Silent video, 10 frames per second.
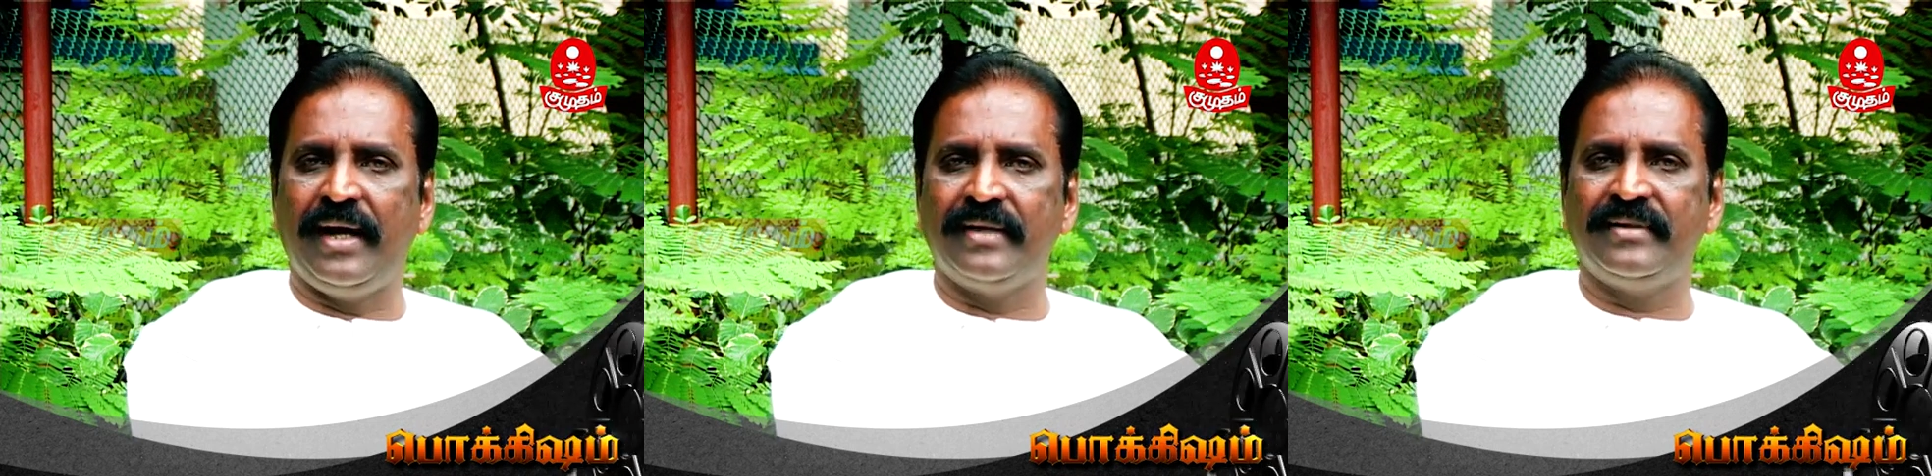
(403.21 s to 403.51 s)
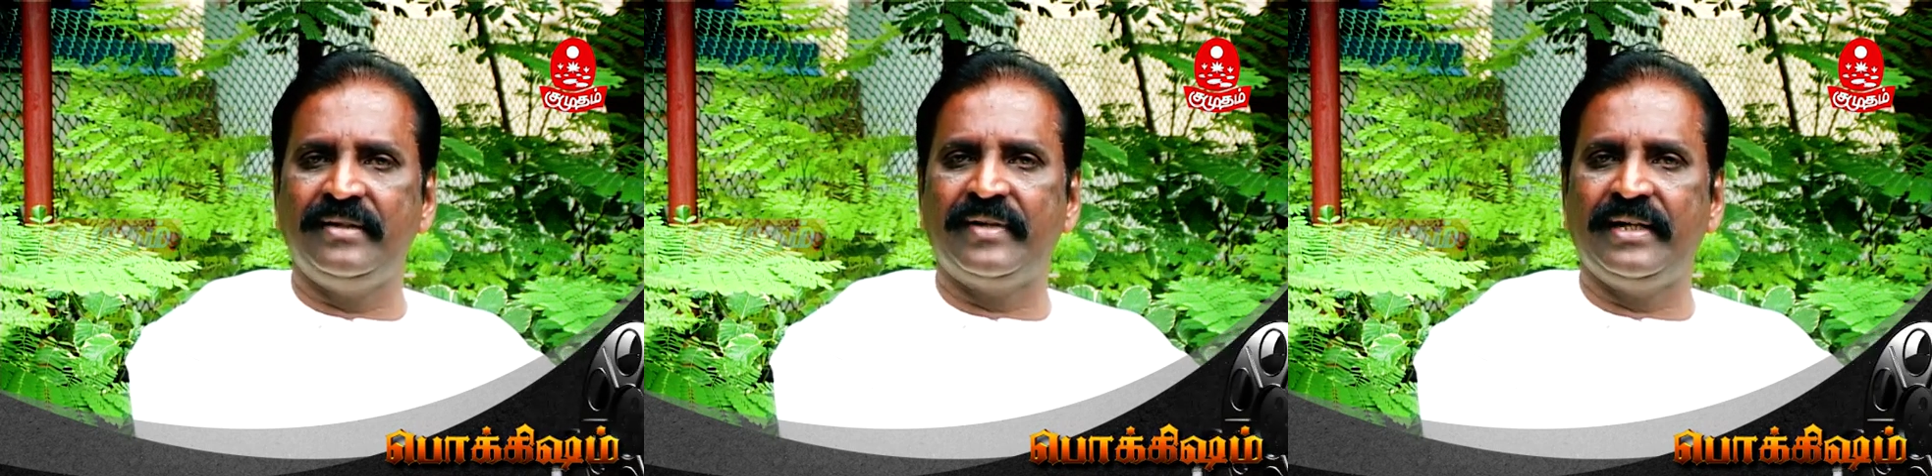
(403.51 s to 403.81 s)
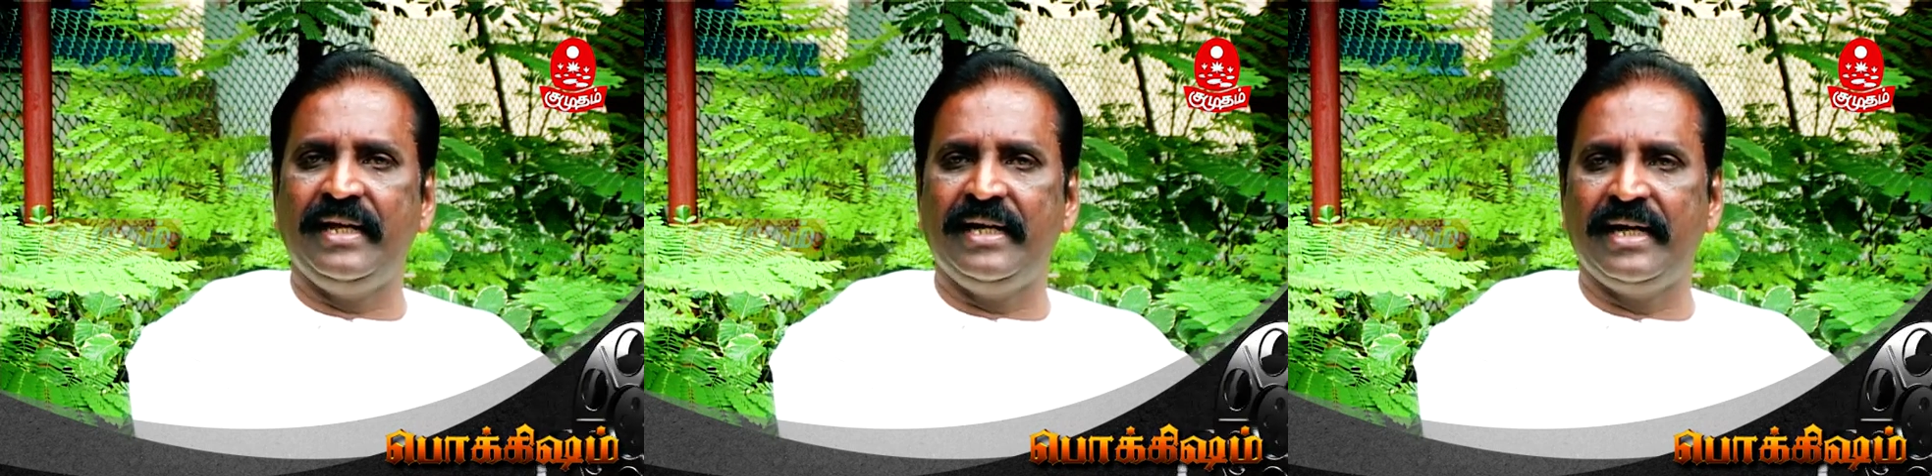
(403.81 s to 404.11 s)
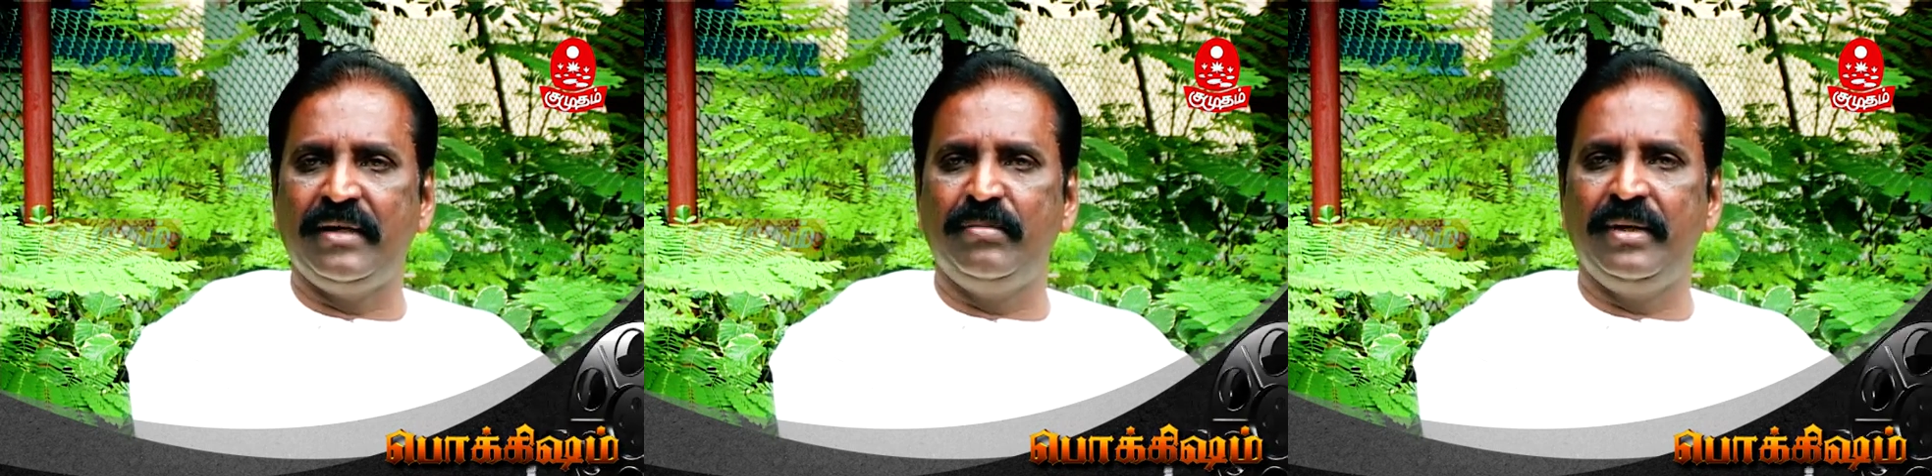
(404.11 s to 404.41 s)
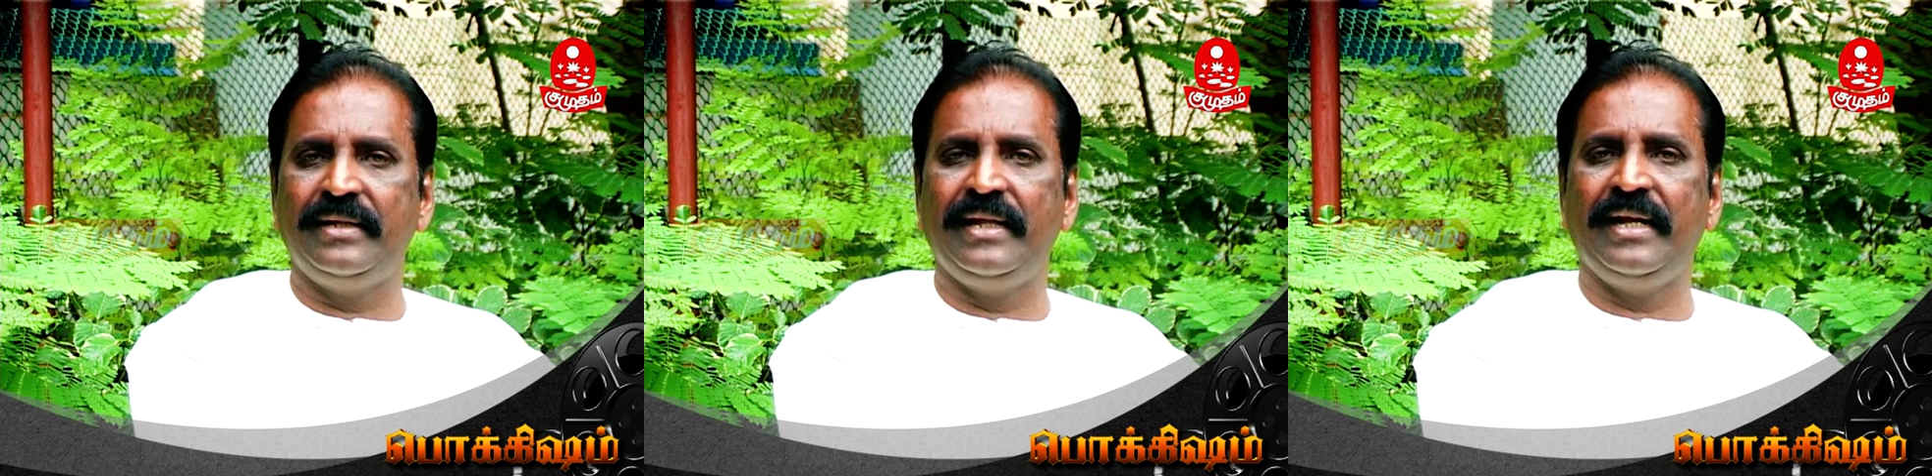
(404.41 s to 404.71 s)
காசரு வரையே
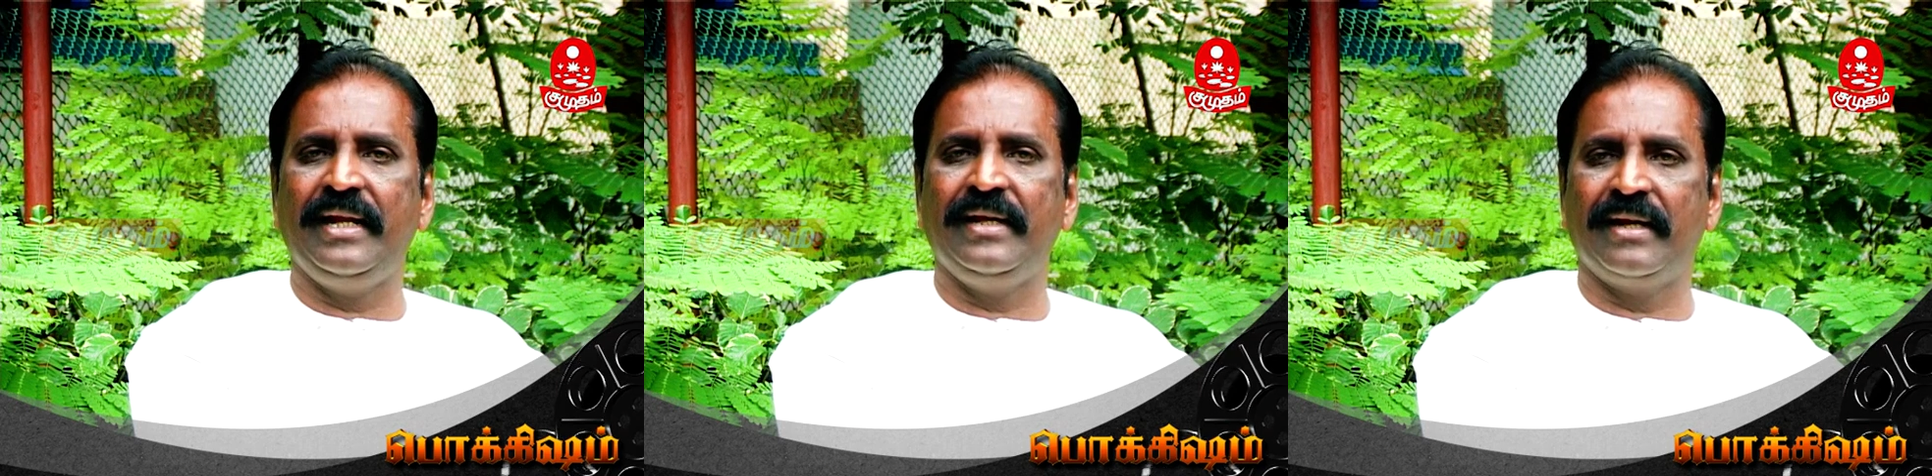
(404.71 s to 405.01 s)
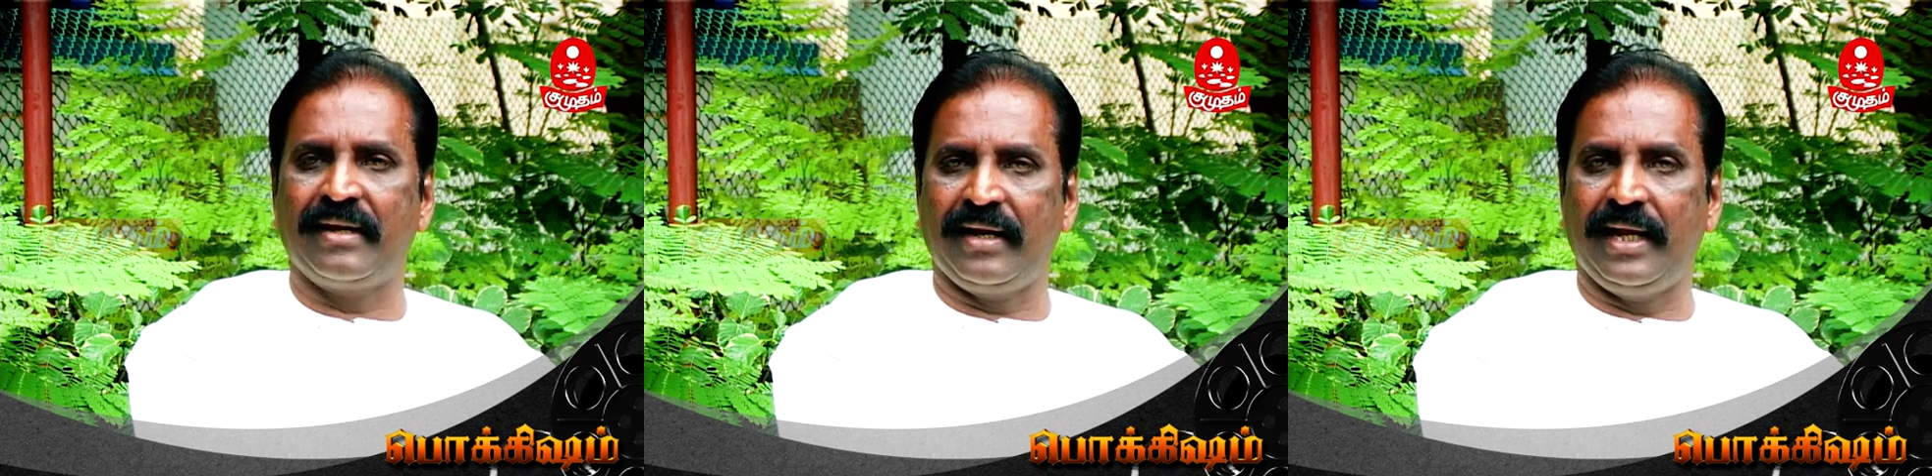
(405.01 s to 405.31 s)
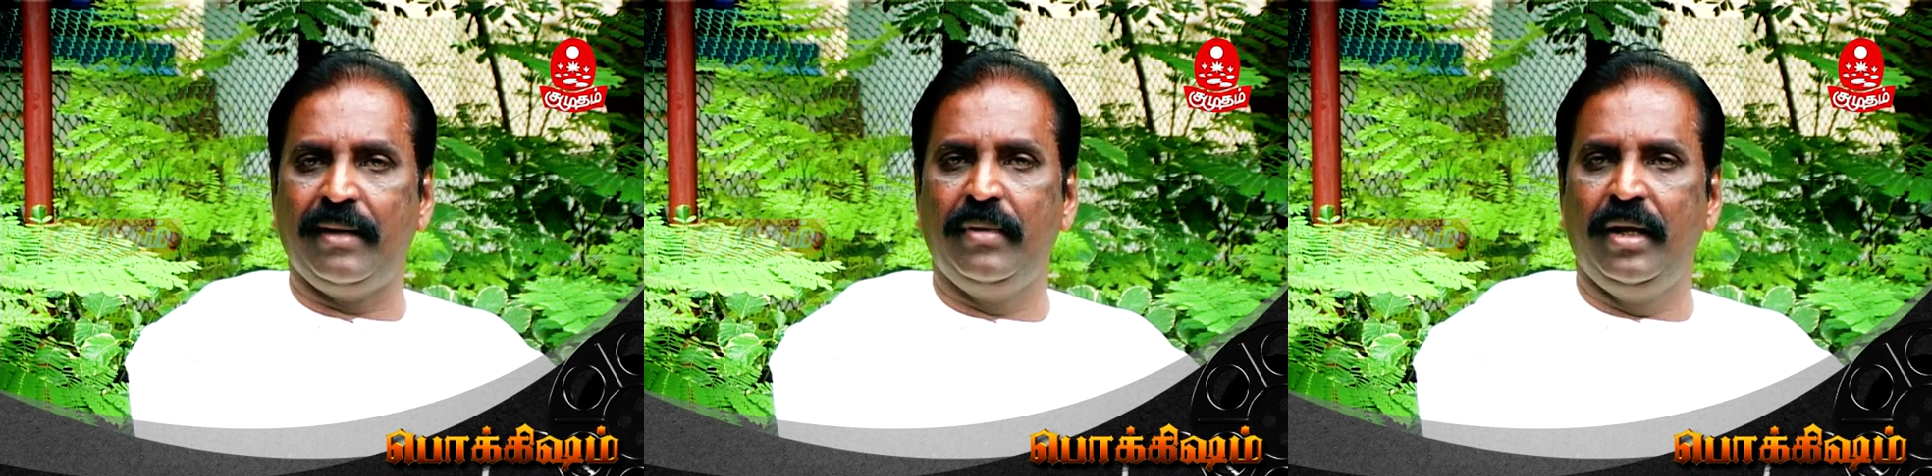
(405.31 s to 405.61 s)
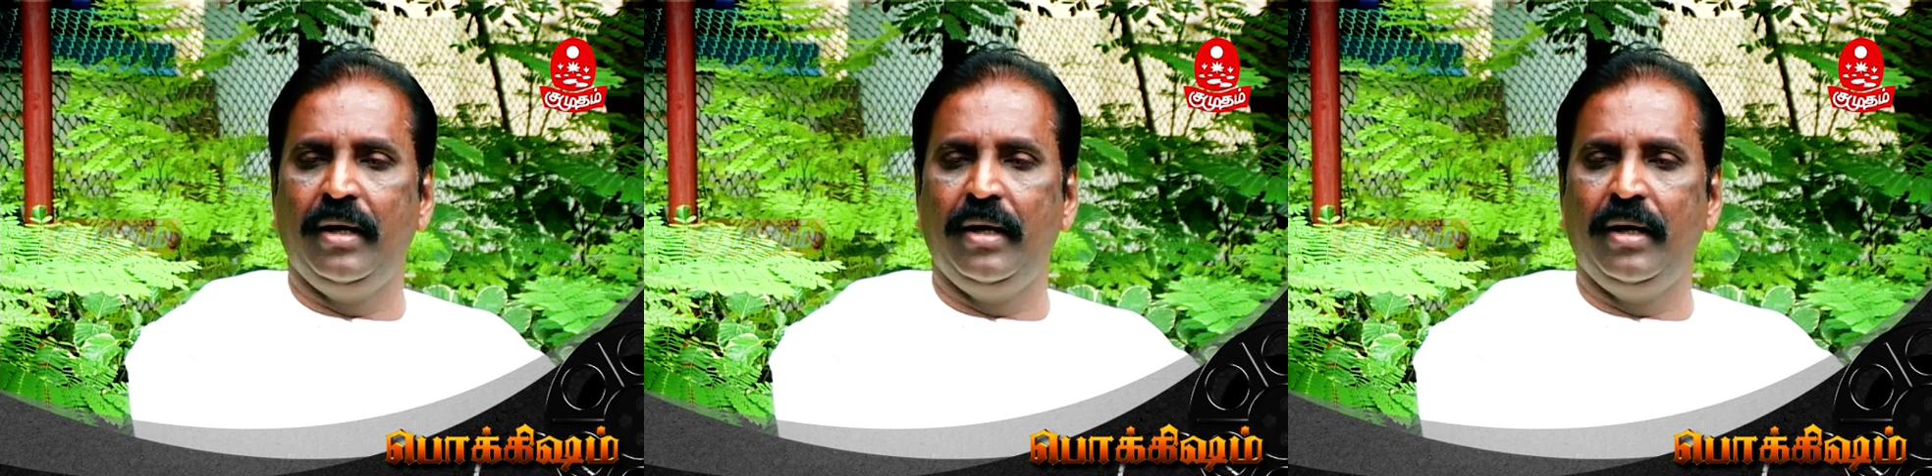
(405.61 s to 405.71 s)
கரும்பே தேனே என்றெல்லாம்